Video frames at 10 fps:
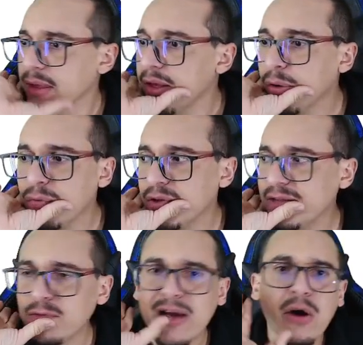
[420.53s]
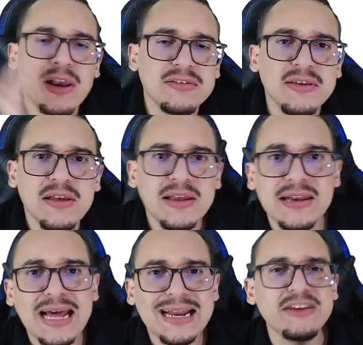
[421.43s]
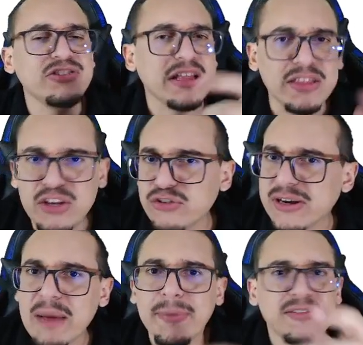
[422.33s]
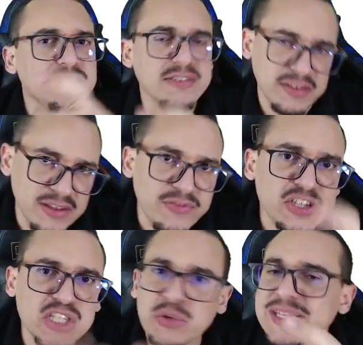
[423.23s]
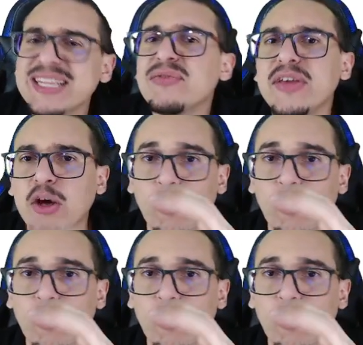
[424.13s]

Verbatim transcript: eu não vou divulgar, olha, assim, na, na estatística, na pesquisa científica, a gente não identifica.